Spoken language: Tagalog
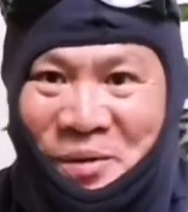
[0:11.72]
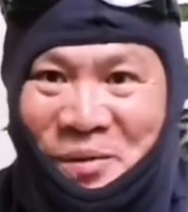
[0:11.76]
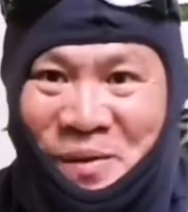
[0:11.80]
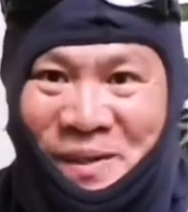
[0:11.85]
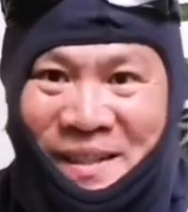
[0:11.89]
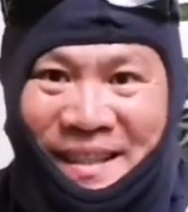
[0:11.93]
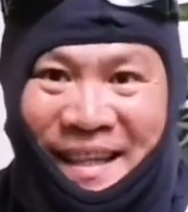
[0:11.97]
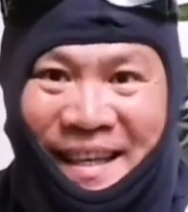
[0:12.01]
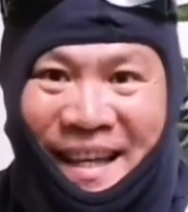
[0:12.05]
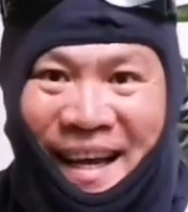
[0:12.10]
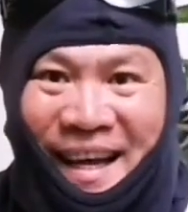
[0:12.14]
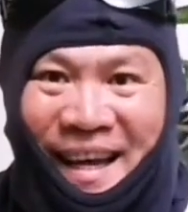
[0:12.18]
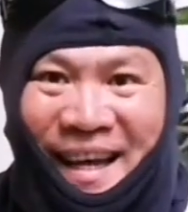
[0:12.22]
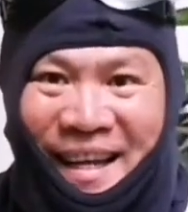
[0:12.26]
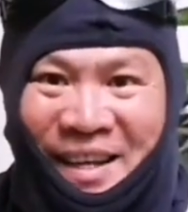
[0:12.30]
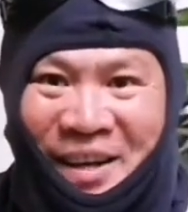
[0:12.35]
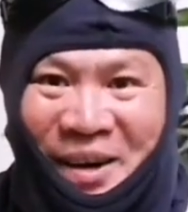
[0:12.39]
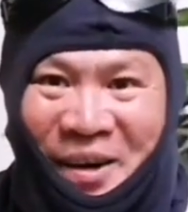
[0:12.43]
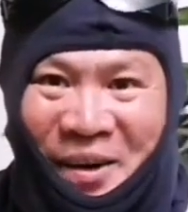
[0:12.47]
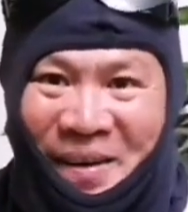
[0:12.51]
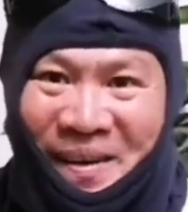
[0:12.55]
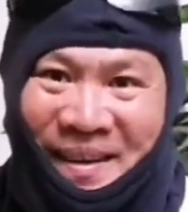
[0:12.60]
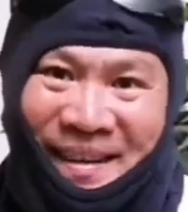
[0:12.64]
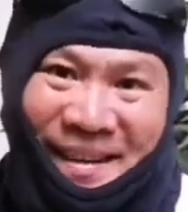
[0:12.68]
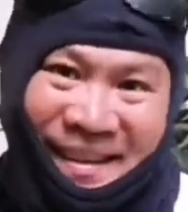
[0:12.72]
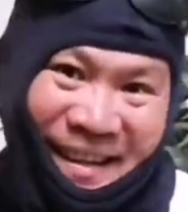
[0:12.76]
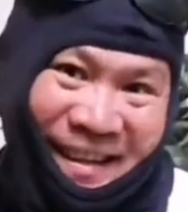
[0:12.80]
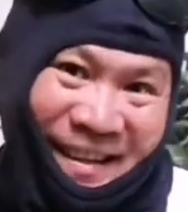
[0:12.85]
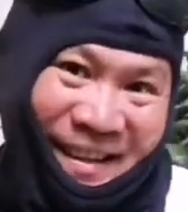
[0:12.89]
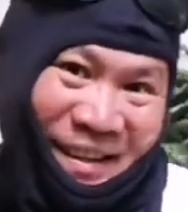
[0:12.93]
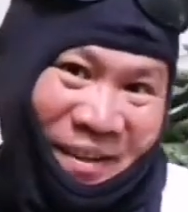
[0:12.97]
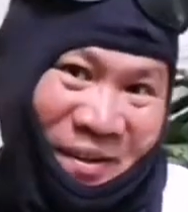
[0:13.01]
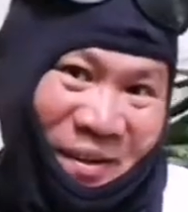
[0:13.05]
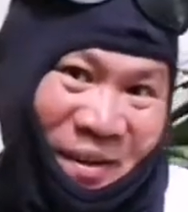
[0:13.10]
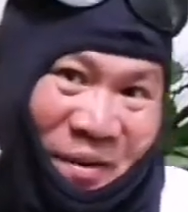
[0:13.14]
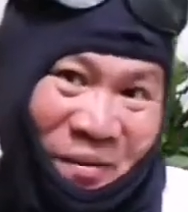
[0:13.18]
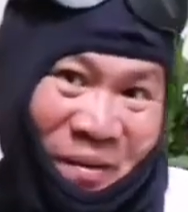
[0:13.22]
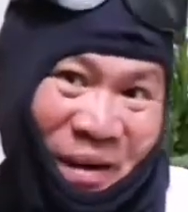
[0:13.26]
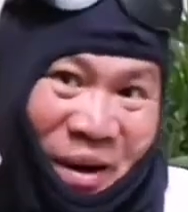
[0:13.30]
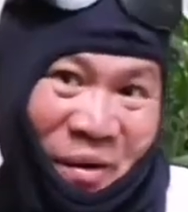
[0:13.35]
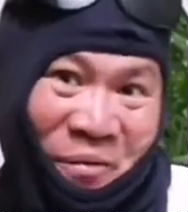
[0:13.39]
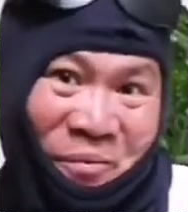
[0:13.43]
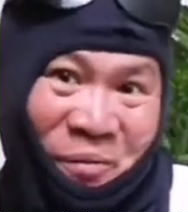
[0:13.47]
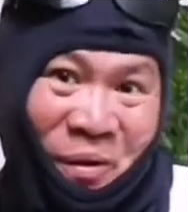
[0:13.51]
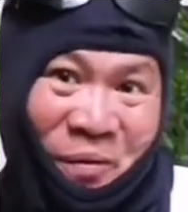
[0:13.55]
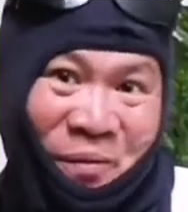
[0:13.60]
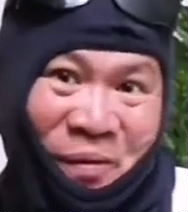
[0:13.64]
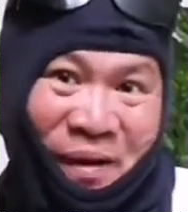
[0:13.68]
Kumusta na kayo? Nandito na naman
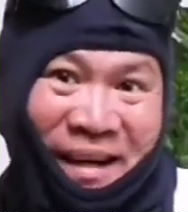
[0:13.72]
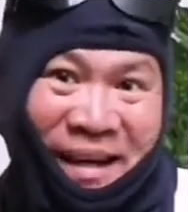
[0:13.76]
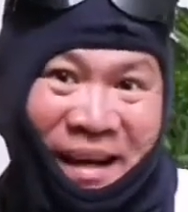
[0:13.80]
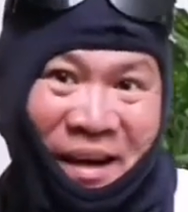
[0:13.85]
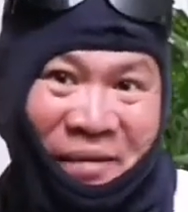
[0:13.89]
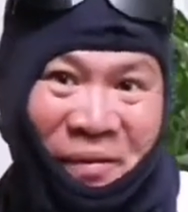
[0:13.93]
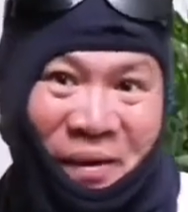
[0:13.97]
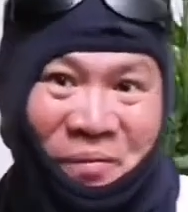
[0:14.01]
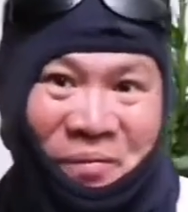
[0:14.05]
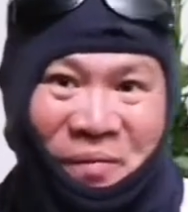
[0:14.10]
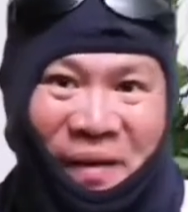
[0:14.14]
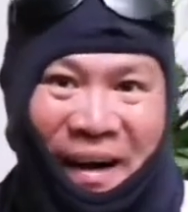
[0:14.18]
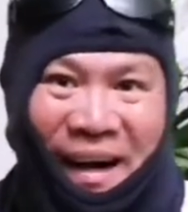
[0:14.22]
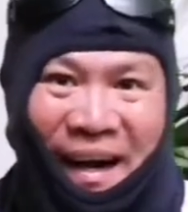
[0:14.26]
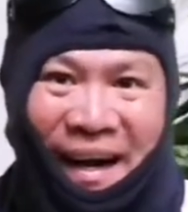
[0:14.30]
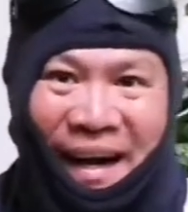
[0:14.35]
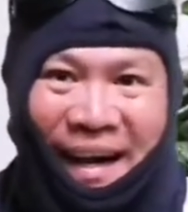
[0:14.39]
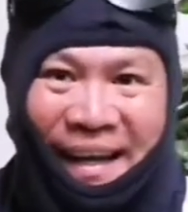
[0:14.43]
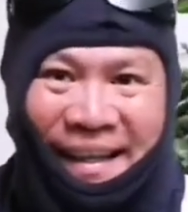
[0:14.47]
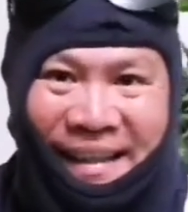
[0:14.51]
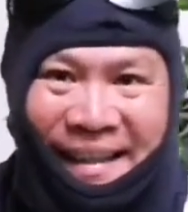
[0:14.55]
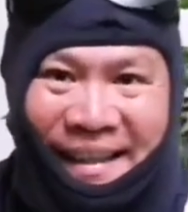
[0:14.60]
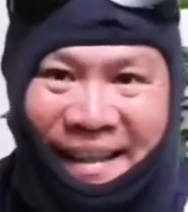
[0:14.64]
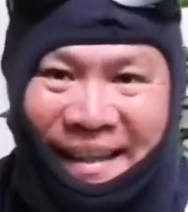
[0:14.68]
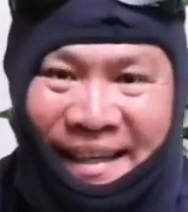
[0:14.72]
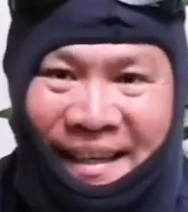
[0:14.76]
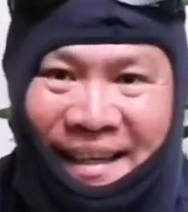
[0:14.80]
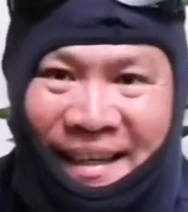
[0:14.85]
ang pobreng kapampangan.